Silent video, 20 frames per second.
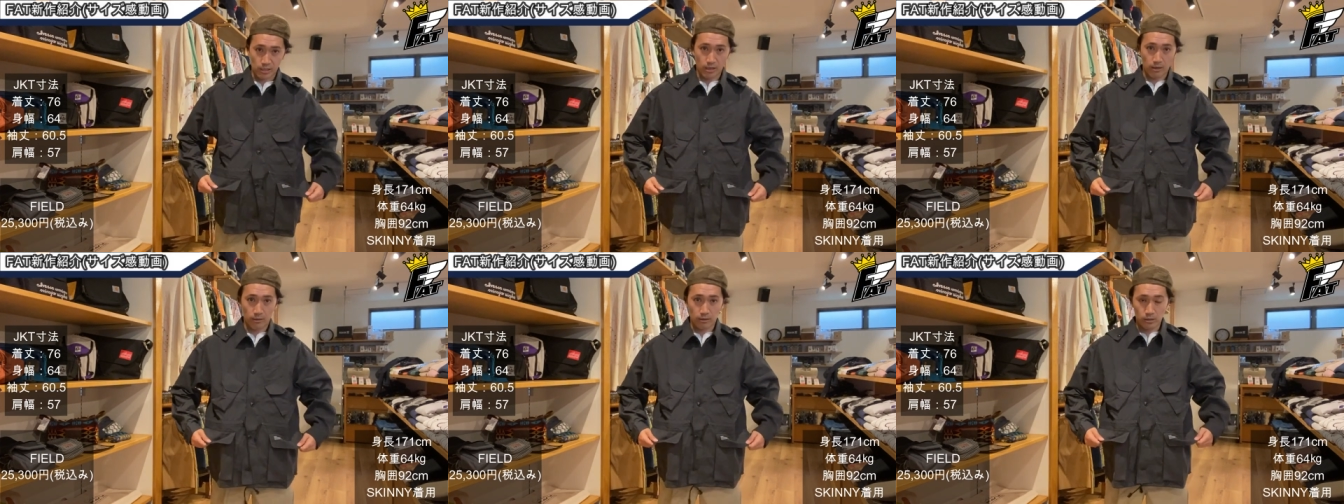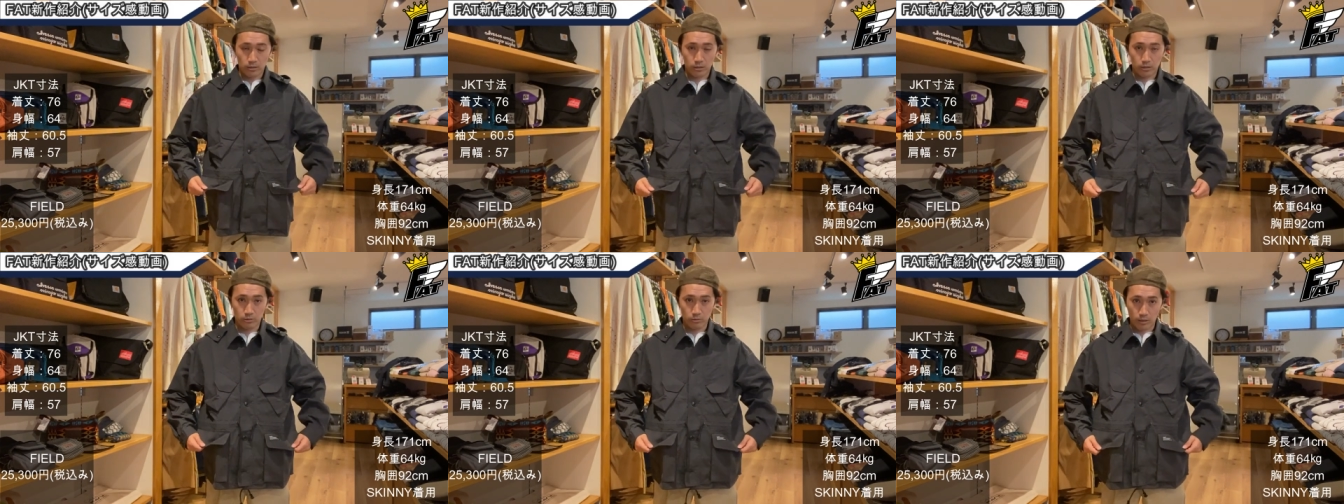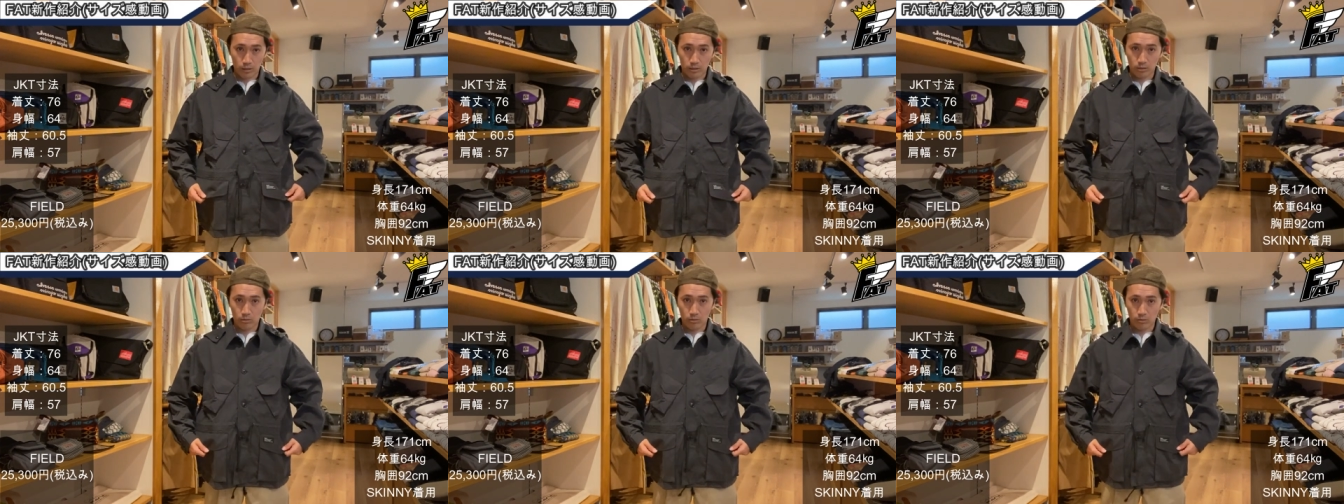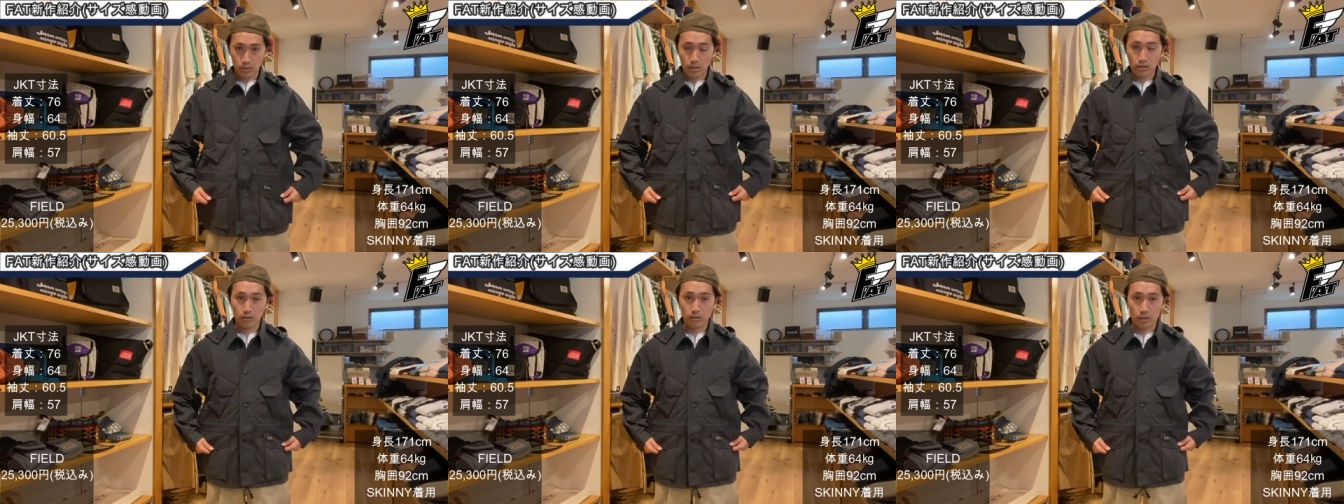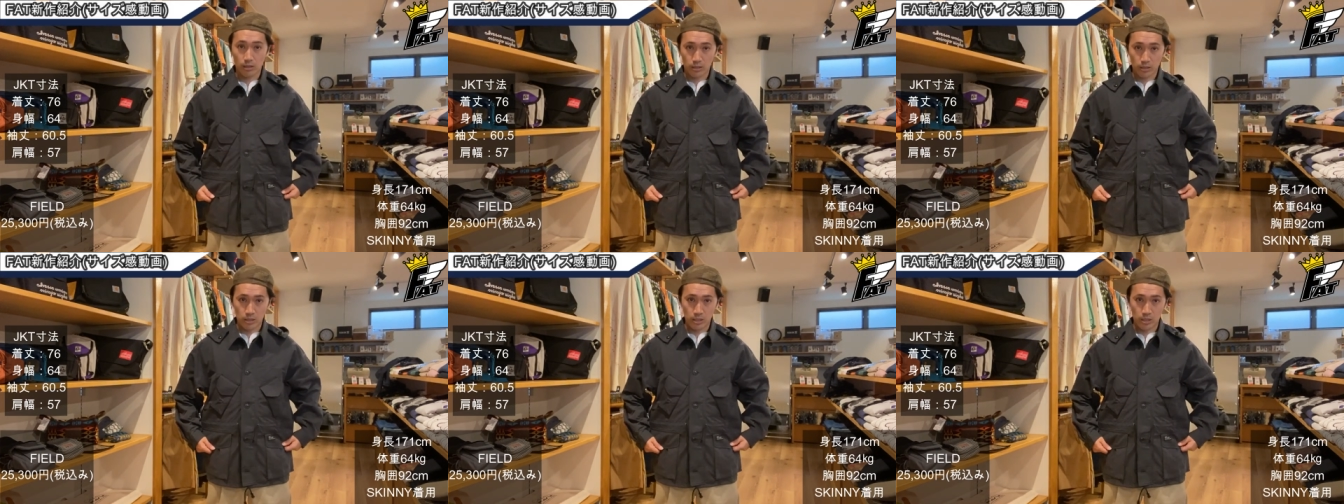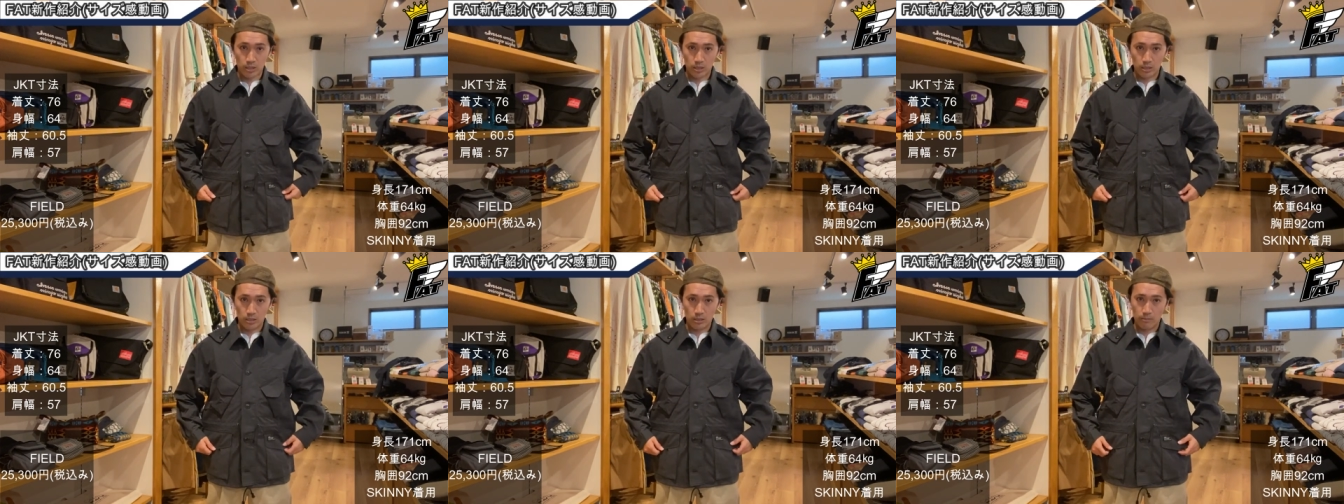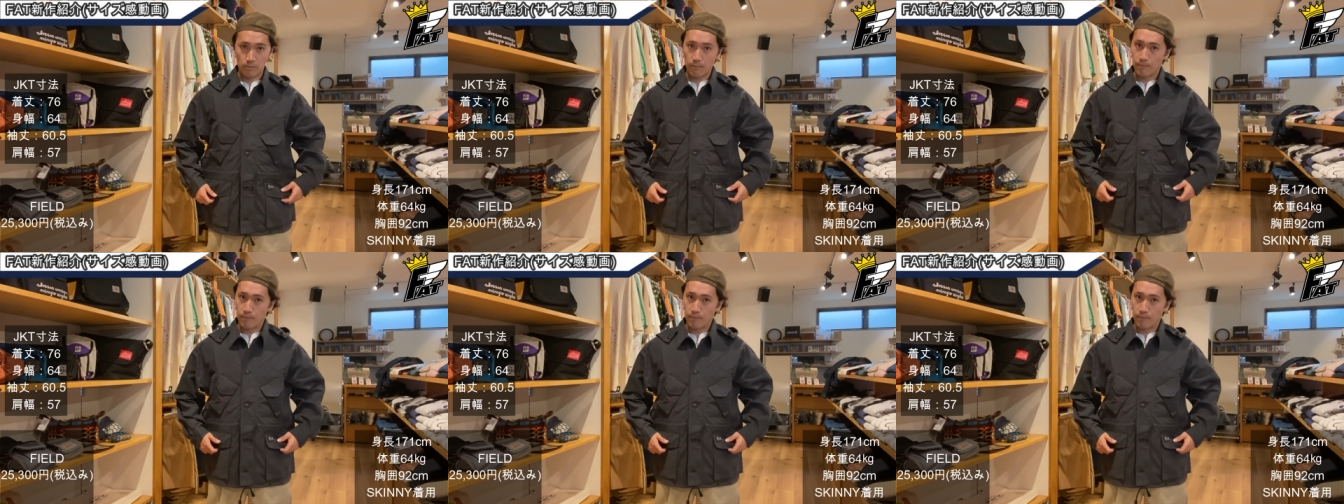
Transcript: かスウェットだったり、